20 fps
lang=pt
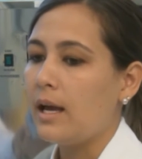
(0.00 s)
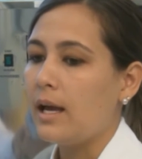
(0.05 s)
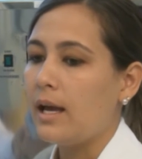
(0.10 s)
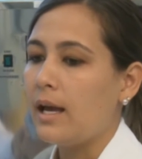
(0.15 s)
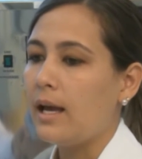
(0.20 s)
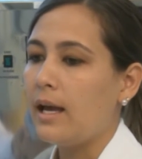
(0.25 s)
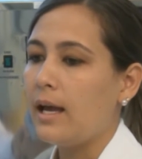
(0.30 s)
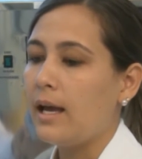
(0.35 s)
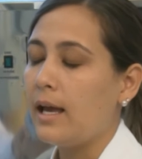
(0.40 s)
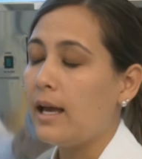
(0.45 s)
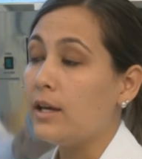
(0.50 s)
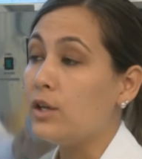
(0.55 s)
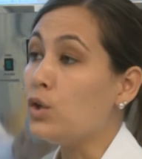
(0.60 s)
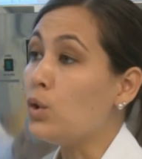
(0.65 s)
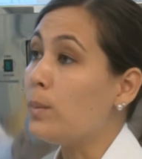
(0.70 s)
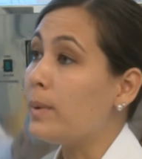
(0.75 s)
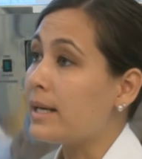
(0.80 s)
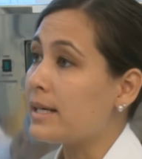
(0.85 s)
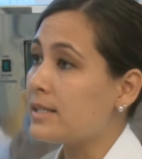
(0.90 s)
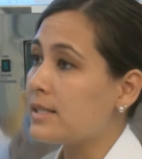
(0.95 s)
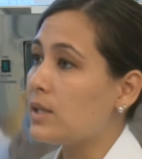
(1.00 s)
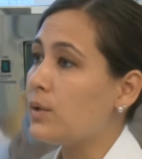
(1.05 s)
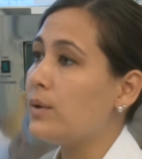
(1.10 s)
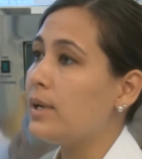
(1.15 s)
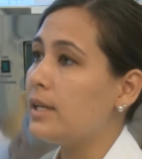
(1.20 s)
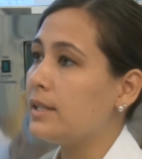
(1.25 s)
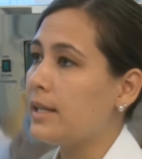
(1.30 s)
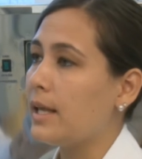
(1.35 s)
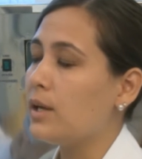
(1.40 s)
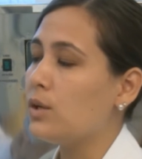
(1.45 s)
É, e o Brasil
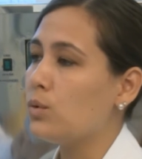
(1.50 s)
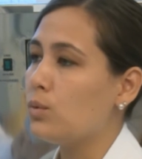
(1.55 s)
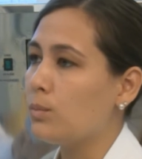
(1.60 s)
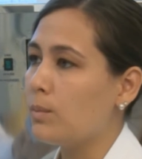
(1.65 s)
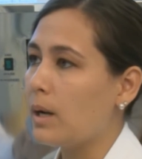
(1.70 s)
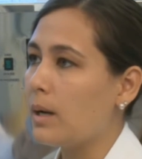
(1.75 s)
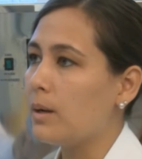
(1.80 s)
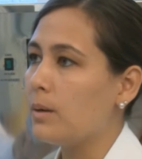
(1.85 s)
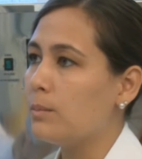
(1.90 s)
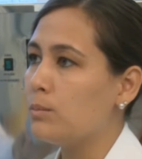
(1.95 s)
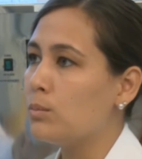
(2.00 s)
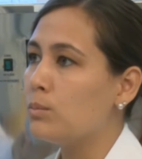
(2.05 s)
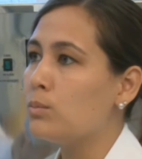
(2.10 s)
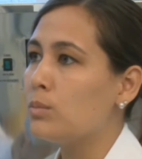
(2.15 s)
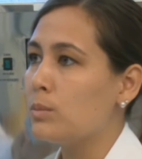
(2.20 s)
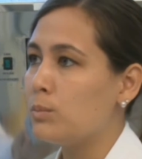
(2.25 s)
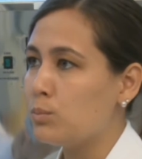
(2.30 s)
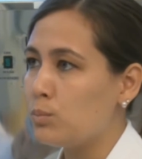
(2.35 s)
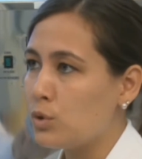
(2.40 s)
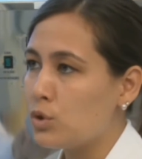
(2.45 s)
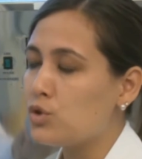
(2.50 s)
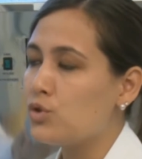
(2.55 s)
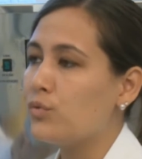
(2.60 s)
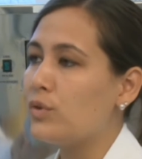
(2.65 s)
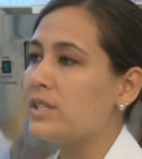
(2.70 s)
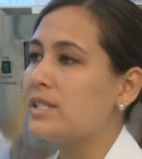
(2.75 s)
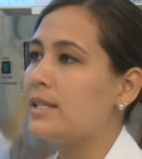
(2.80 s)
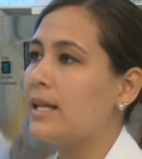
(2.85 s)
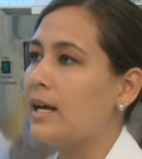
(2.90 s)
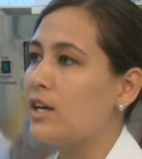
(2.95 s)
ele tem uma
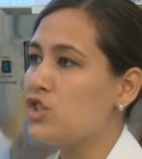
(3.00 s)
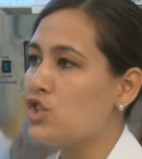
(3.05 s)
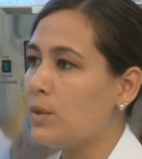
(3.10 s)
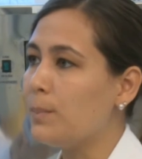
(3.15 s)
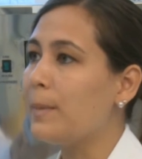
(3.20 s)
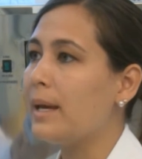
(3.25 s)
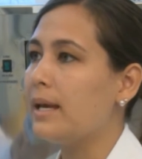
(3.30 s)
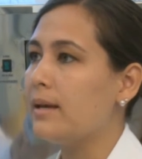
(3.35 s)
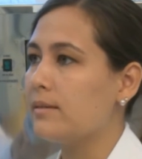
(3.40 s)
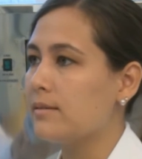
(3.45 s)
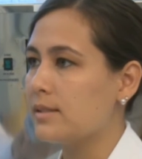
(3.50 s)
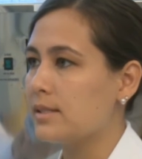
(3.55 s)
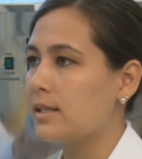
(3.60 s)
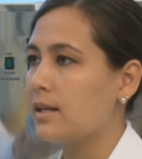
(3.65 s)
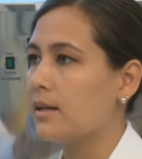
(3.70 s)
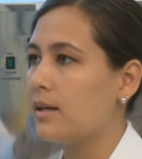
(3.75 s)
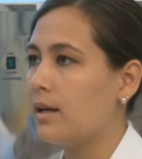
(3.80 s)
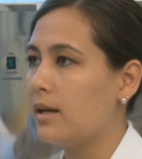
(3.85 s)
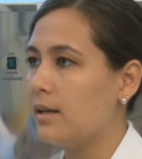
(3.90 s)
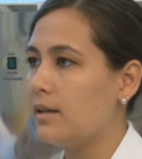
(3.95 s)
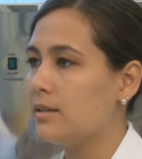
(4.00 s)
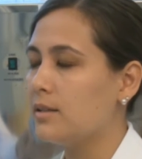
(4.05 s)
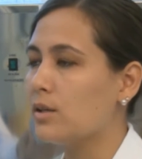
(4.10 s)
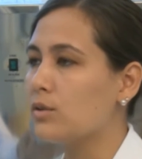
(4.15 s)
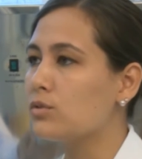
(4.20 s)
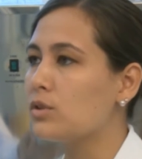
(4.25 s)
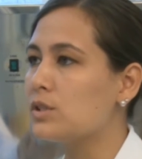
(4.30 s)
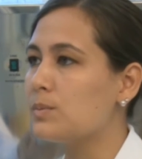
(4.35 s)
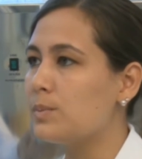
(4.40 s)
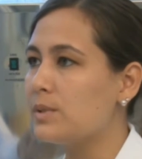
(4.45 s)
biodiversidade imensa, né?
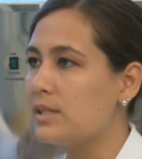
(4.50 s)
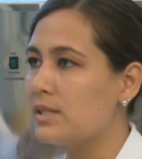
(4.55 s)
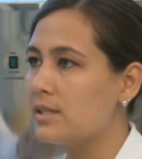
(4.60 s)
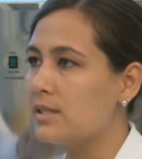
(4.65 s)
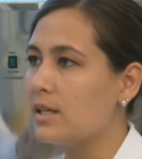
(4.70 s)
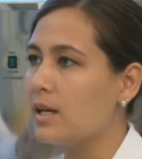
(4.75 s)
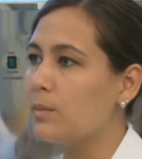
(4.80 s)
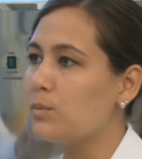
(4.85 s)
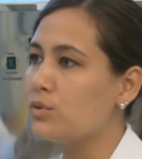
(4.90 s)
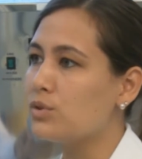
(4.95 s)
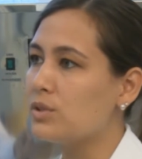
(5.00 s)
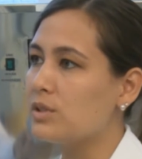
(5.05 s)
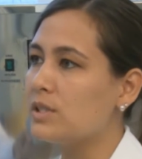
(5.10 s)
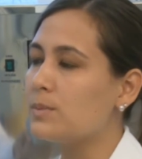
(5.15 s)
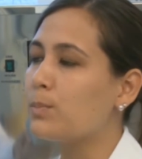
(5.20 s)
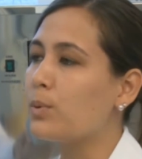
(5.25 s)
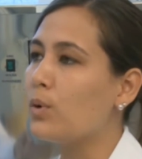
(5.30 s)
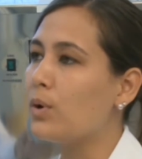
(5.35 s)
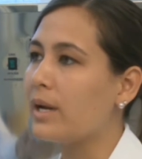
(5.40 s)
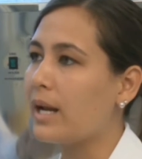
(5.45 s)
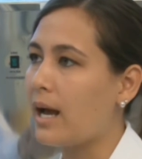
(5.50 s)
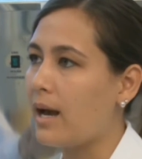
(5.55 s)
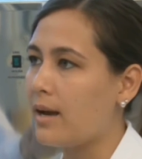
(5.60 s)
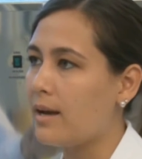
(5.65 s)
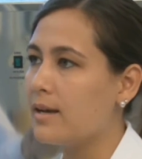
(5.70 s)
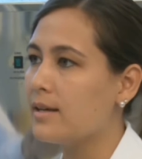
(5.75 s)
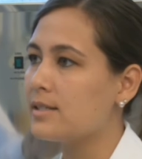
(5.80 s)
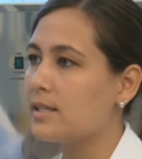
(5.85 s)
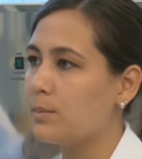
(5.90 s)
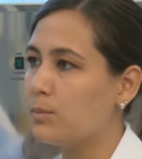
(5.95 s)
Então nós precisamos
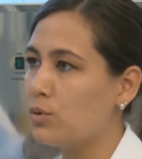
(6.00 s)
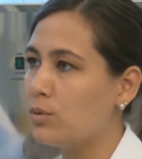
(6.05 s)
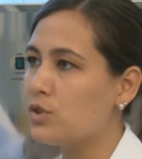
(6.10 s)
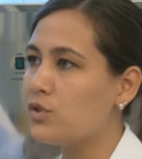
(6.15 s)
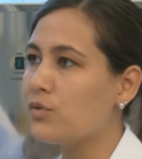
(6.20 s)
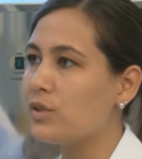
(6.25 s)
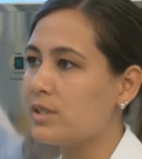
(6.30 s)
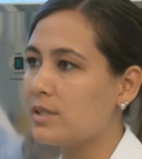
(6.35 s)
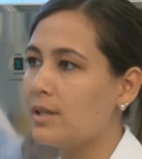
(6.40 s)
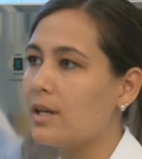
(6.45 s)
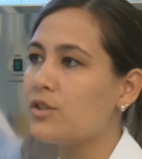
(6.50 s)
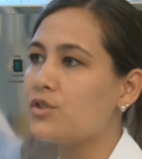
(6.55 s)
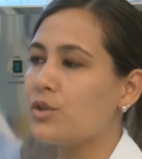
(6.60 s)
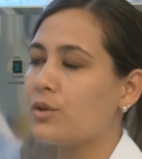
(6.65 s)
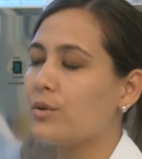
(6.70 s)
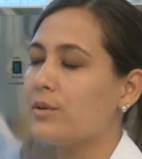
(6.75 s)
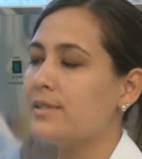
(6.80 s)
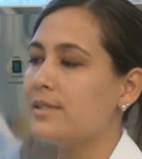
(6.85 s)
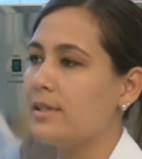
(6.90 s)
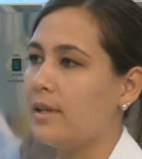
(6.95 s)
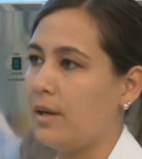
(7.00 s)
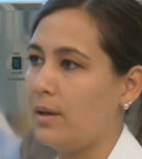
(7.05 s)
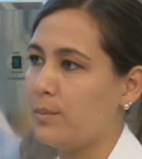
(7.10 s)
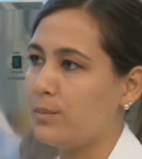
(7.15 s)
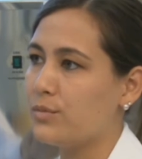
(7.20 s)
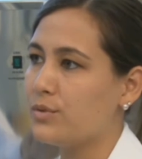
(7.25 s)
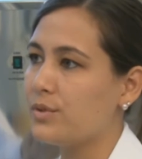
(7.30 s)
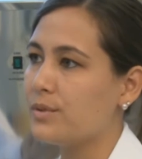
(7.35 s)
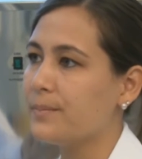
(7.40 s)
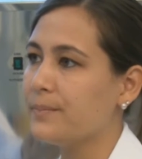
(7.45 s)
explorar essa biodiversidade que nós
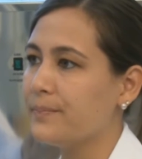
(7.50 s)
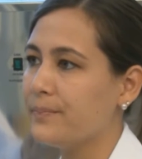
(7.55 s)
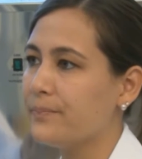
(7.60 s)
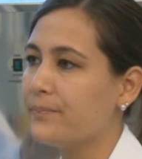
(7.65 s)
temos.